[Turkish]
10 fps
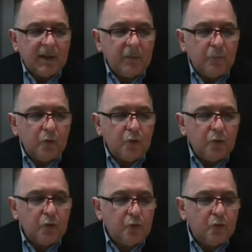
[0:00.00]
e,
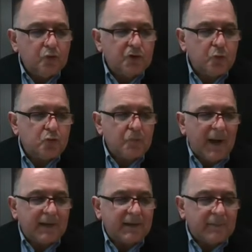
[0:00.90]
büyüklüğü yüzde
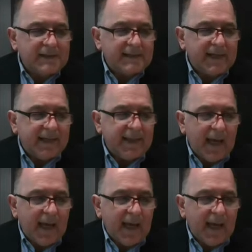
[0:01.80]
üç mertebesine